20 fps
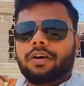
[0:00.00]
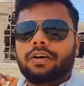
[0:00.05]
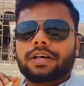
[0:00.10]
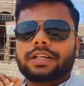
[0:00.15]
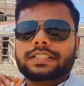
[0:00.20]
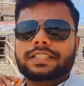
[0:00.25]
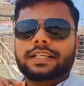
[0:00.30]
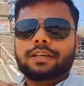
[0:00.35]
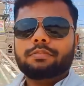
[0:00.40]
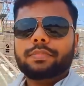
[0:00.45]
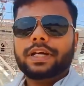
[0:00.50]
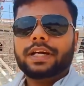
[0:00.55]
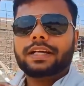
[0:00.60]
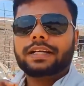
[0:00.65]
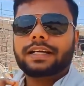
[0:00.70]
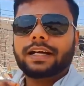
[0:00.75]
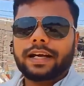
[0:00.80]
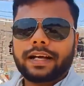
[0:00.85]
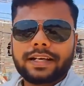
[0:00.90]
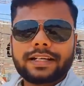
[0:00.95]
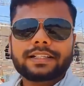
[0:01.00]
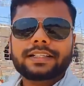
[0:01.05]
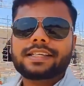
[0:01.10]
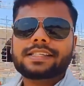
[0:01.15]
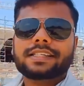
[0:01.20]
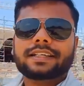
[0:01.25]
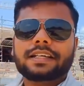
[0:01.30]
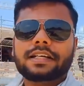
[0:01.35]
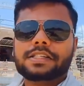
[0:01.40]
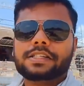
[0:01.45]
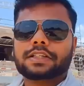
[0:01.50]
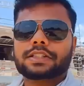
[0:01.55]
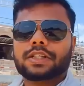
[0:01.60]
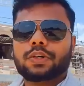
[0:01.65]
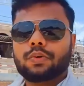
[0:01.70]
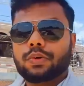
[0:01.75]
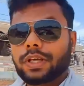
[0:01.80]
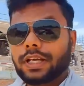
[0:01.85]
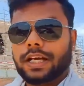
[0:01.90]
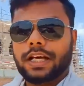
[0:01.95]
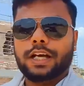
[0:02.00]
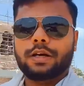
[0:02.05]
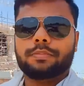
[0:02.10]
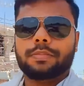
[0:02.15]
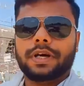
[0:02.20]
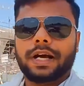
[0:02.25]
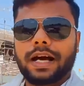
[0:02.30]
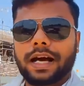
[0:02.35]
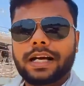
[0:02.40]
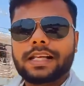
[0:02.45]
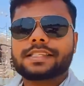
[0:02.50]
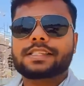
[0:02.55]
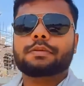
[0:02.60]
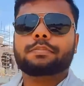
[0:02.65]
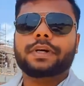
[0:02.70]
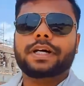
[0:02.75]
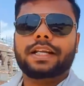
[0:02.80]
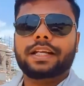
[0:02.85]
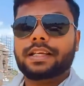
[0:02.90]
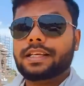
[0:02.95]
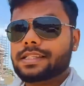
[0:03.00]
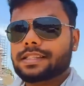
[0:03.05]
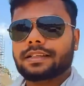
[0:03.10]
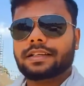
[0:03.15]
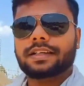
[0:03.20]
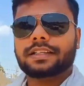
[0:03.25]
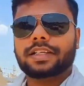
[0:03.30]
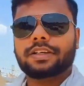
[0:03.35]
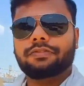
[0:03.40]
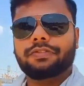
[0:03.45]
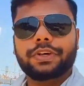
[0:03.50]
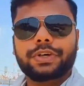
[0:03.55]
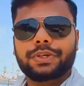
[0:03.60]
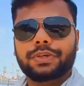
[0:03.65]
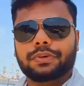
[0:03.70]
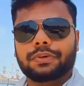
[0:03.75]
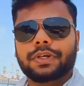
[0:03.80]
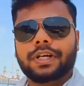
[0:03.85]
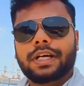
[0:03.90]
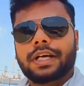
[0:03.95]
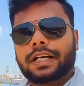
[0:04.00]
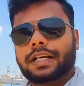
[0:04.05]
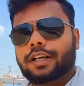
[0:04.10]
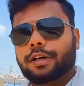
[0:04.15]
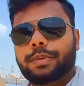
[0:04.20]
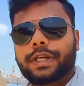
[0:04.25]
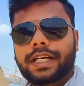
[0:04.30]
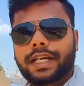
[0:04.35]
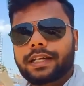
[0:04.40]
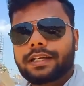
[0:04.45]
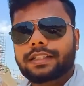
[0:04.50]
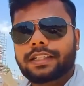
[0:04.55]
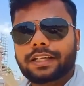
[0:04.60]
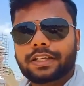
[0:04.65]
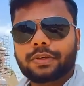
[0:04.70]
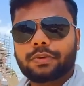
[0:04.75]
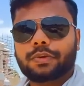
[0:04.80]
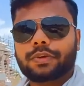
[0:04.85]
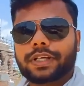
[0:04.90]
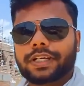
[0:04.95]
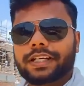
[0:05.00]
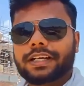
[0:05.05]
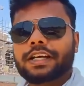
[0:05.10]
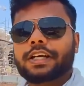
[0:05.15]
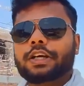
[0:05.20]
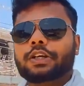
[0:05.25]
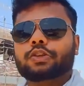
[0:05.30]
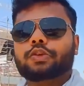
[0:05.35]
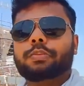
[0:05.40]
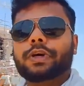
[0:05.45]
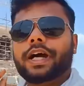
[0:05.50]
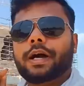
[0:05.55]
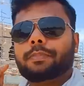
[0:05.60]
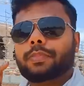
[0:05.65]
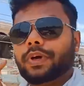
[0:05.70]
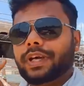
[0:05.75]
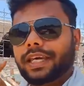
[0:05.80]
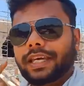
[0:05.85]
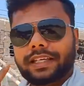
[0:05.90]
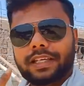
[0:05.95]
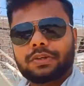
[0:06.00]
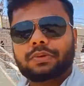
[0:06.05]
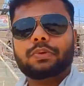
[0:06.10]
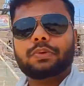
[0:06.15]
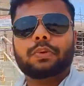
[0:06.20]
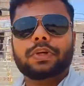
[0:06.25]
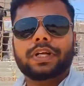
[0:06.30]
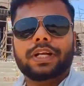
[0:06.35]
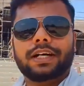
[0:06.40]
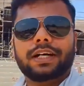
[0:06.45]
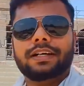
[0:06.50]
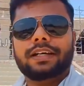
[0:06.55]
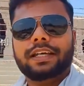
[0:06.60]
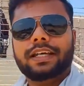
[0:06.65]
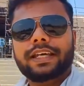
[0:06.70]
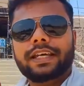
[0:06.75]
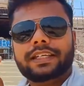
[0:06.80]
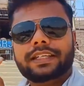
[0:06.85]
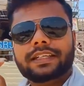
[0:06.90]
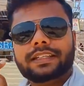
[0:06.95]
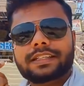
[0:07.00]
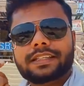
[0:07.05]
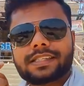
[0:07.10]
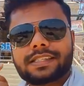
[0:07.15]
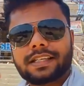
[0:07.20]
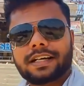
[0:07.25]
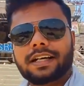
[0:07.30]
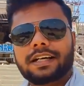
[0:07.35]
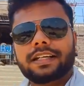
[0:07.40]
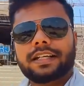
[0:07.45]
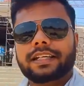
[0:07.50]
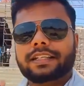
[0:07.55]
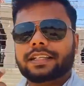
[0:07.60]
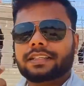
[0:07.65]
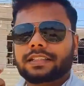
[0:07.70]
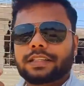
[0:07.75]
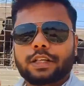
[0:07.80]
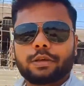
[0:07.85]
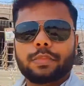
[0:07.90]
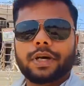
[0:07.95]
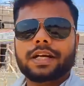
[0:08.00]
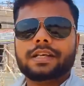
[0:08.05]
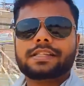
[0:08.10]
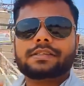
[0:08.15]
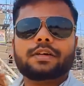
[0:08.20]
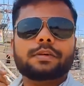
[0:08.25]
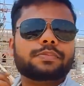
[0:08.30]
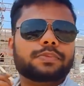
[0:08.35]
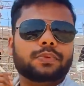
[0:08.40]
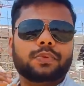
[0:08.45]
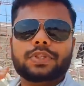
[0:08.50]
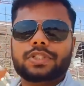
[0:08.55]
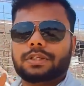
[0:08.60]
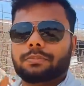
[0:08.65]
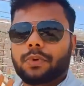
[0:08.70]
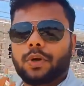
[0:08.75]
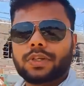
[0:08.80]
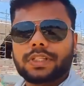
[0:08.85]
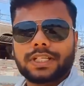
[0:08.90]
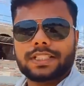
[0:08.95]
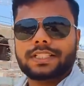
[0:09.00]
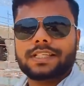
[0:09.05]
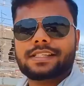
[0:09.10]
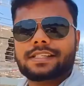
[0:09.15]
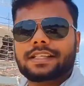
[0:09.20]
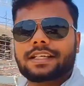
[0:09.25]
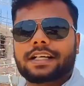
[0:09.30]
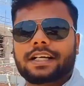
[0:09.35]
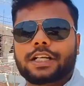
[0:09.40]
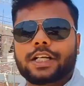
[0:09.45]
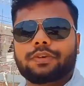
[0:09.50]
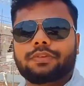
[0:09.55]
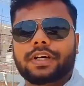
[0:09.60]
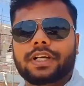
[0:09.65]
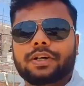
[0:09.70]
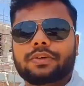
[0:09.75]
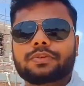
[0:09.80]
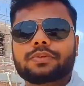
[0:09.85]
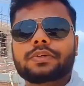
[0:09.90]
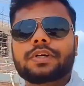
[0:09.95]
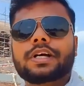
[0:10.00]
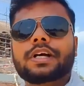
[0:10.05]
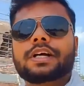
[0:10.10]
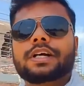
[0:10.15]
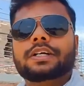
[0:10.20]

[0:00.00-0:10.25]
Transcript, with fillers: और ये मैं गारंटी से कह सकता हूँ कि आप आज से पहले इस तरह के वीडियो कभी नहीं देखे होंगे तो मैं आपको एक एक कोना एक एक स्थान एक एक निर्माण सब कुछ बहुत अच्छे से दिखाने वाला हूँ